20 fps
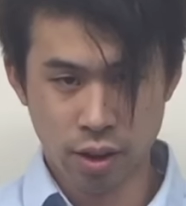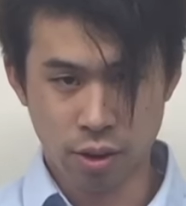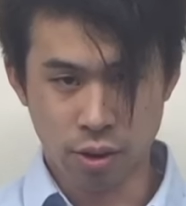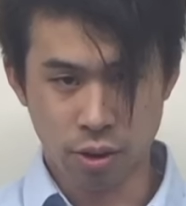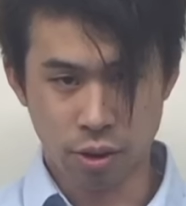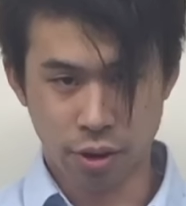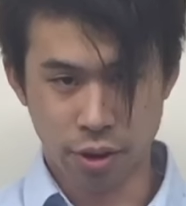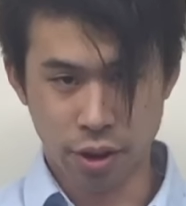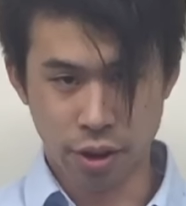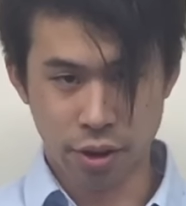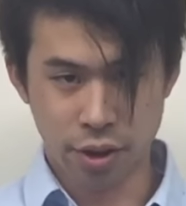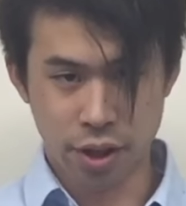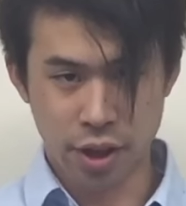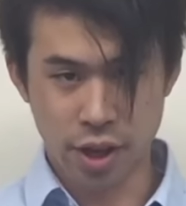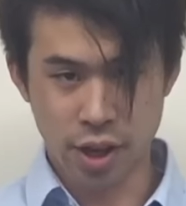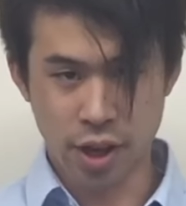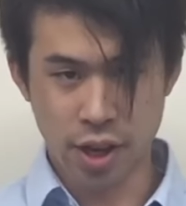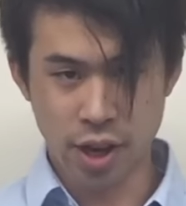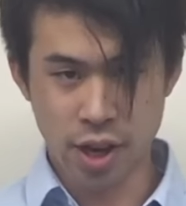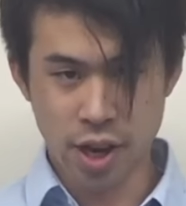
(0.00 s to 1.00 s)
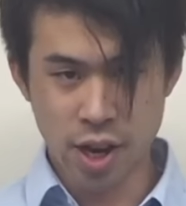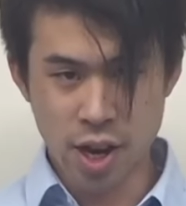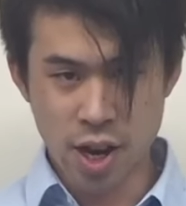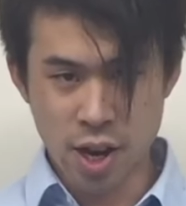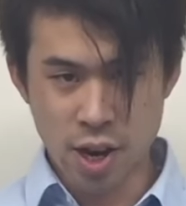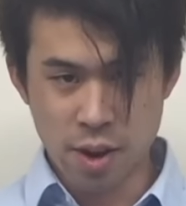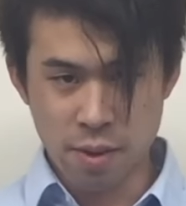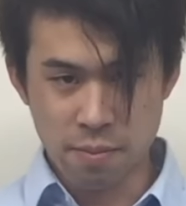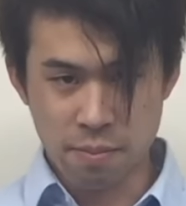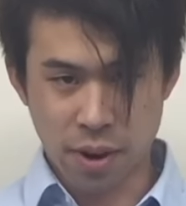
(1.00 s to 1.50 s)
これより、
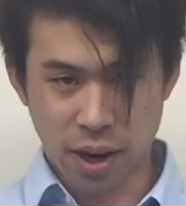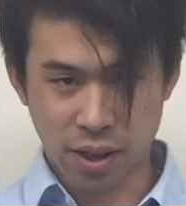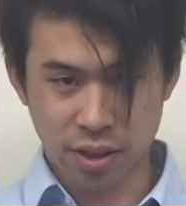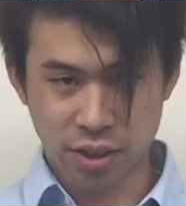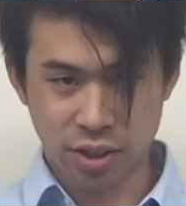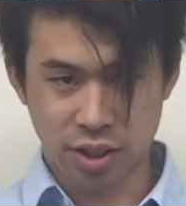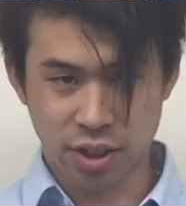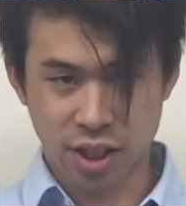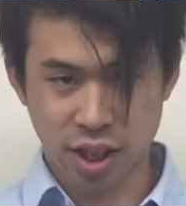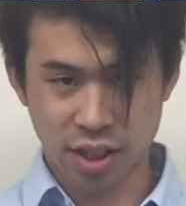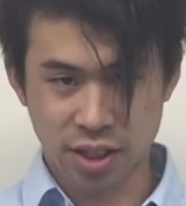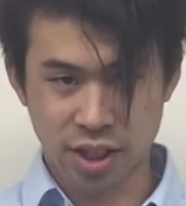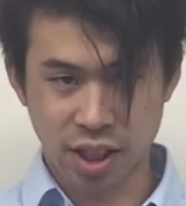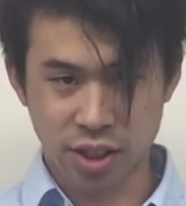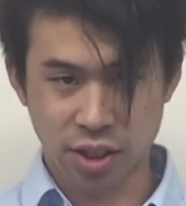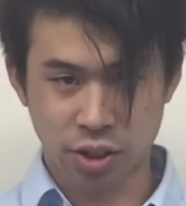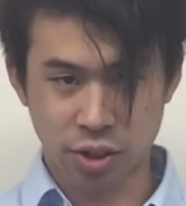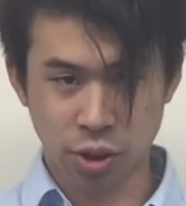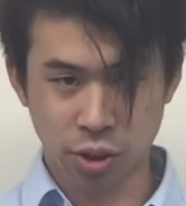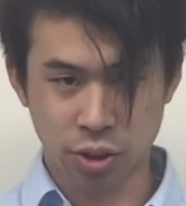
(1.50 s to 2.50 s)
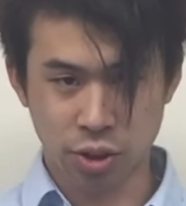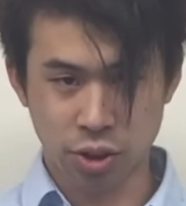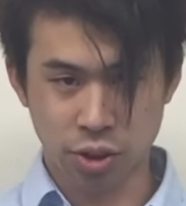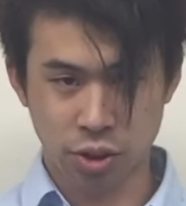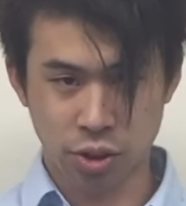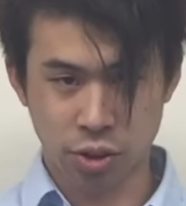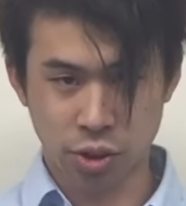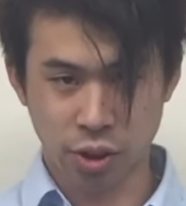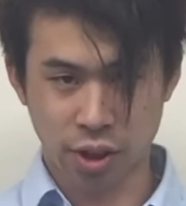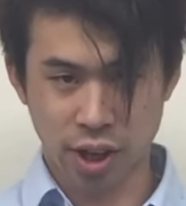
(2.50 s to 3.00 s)
バグスター切除
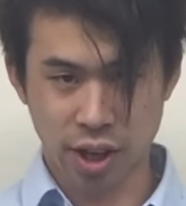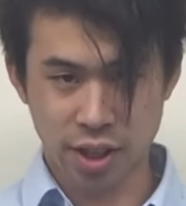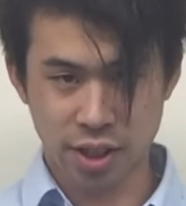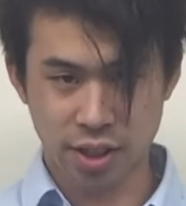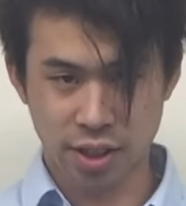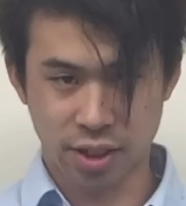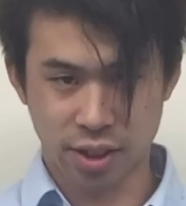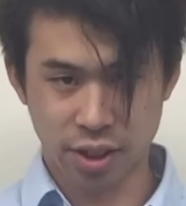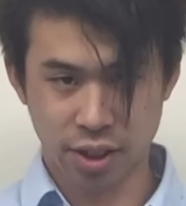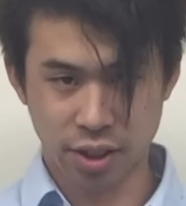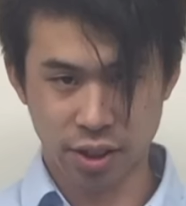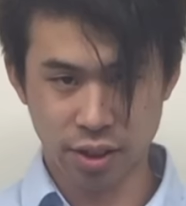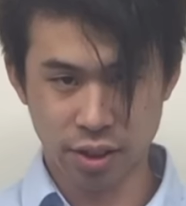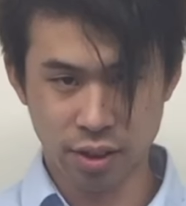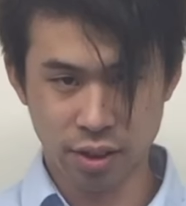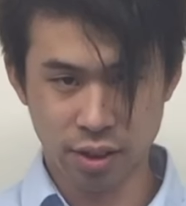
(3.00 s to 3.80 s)
数値を開始する。